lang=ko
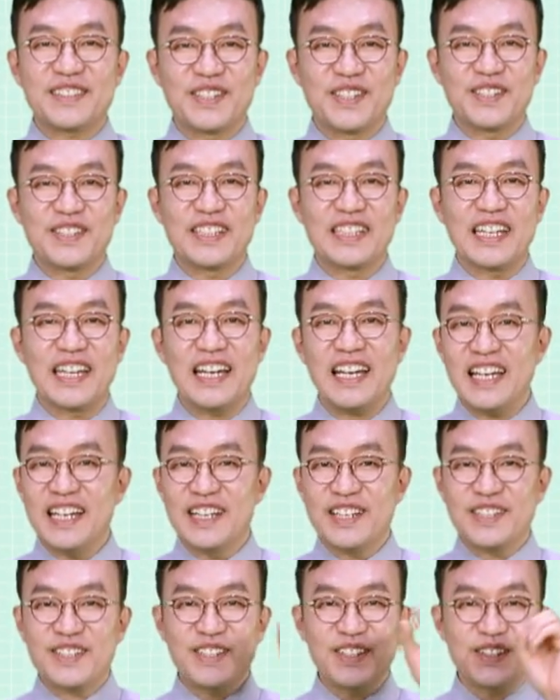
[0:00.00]
정리해야
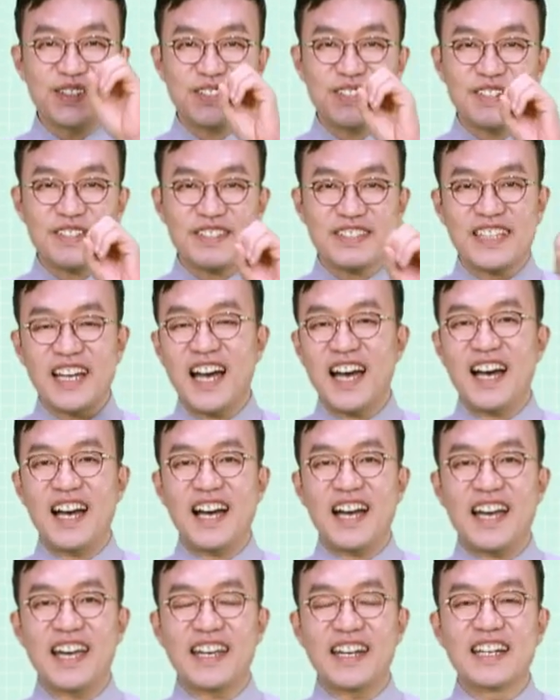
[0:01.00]
영석
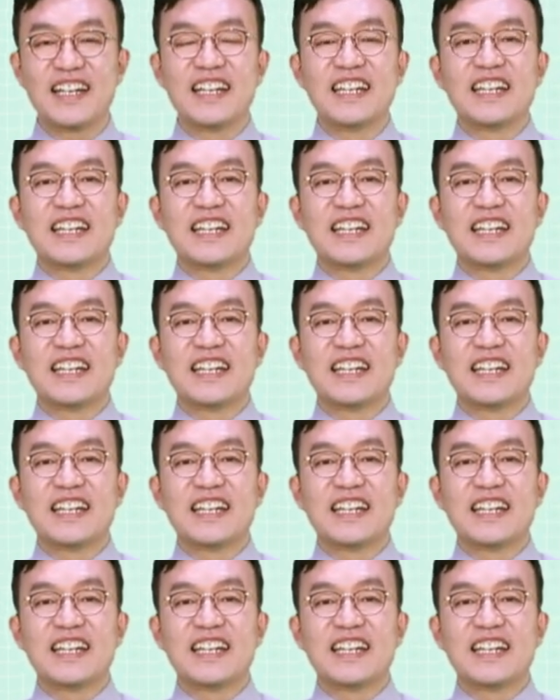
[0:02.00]
스타일.